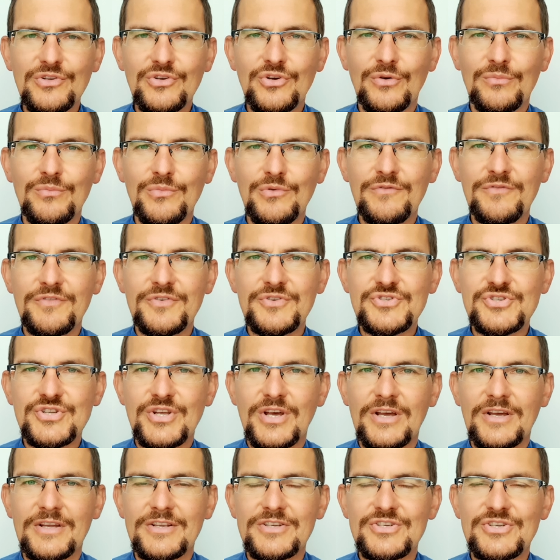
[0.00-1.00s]
tylko mówi,
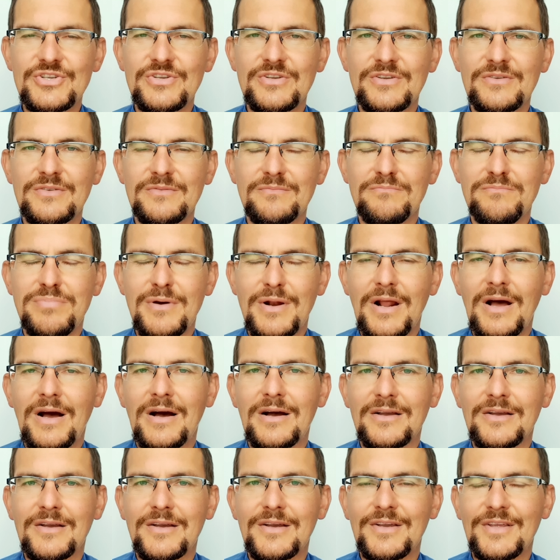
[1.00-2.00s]
że
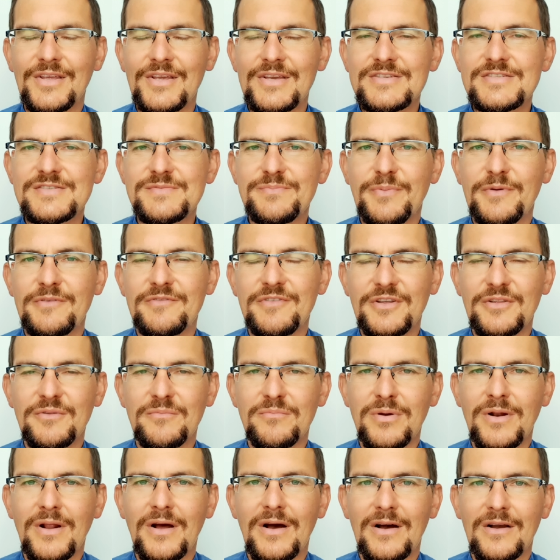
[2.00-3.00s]
brak, jest
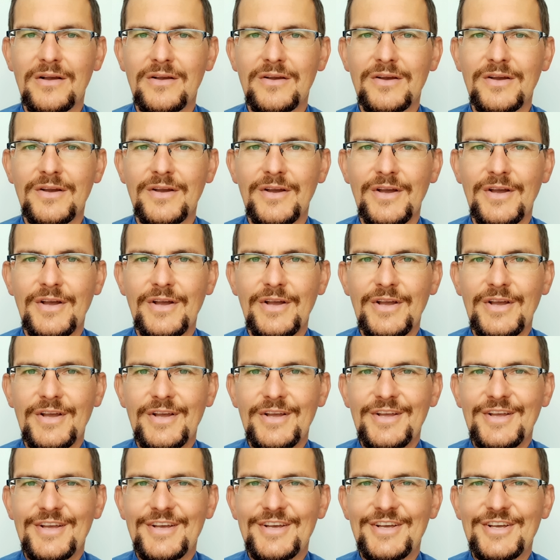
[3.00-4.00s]
pewien brak.
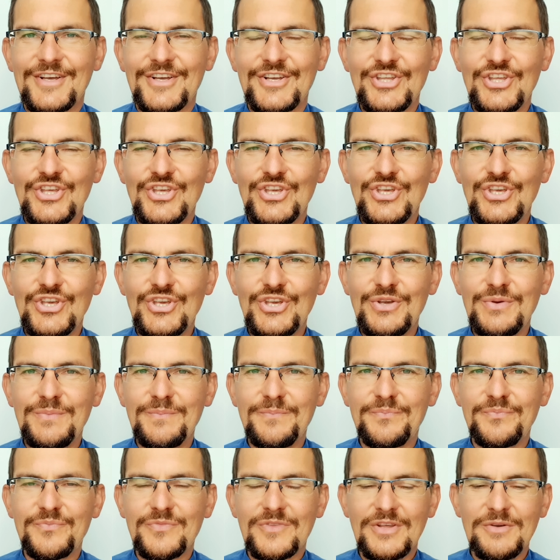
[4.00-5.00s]
Y, I,
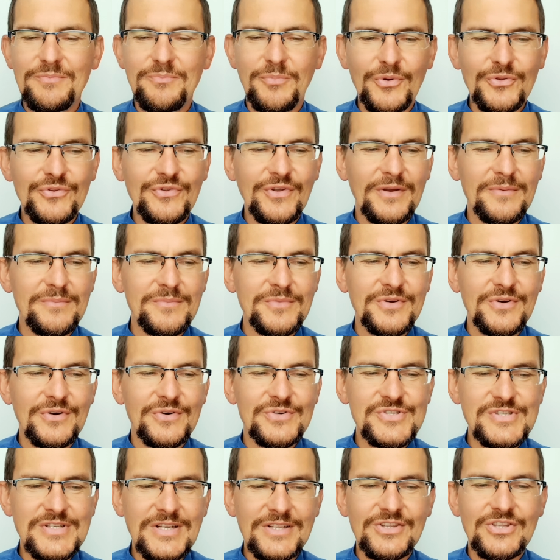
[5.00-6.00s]
I potem
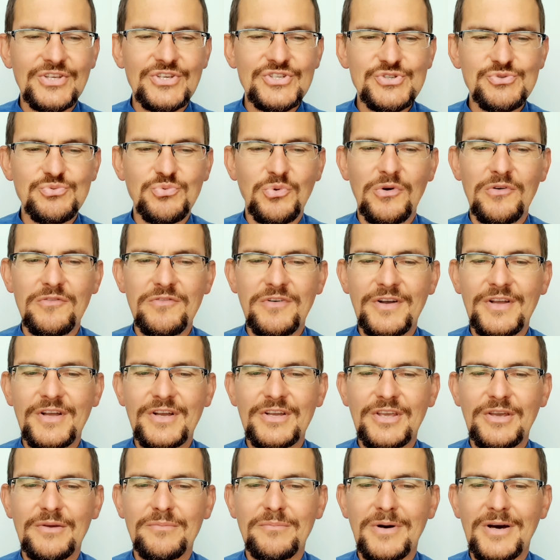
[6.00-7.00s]
ostatnie słowa,
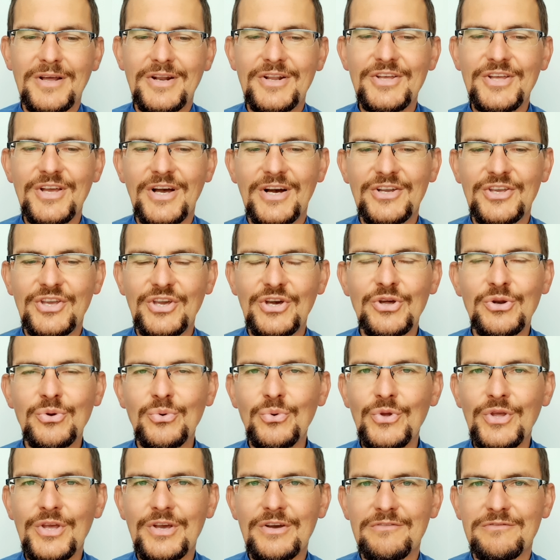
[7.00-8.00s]
jakie Maryja
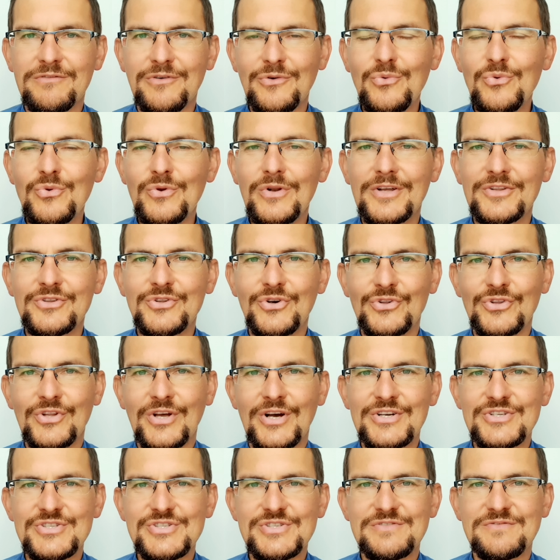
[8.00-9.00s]
kieruje w ogóle do
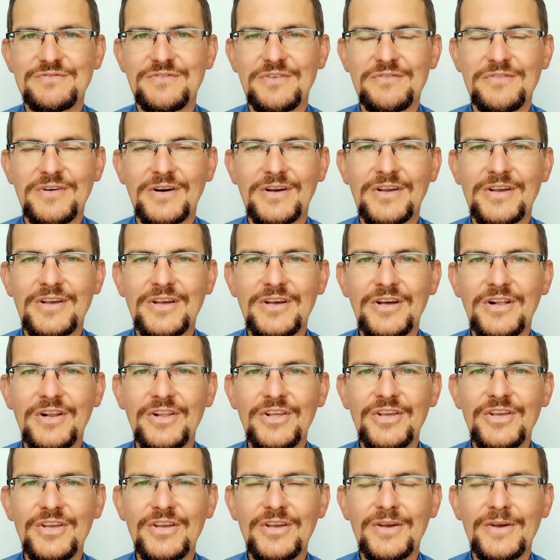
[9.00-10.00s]
nas w
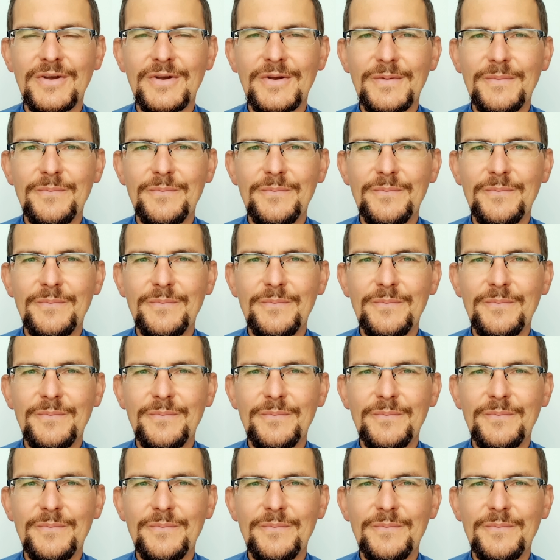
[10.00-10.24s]
Ewangelii,